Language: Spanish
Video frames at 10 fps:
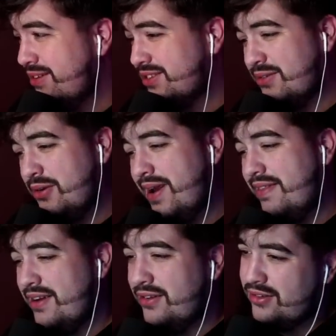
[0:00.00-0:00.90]
Tenemos que volver a
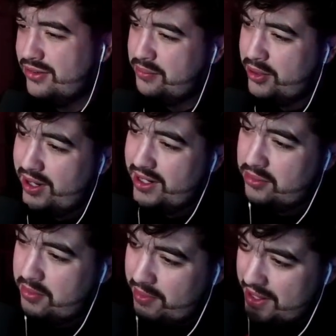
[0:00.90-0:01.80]
hacerlo todo, pero ahora
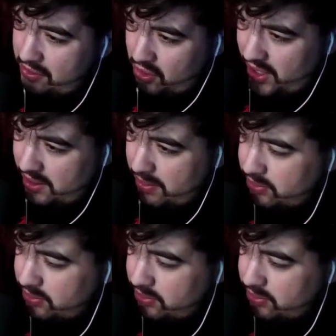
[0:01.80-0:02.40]
no me voy a enrollar.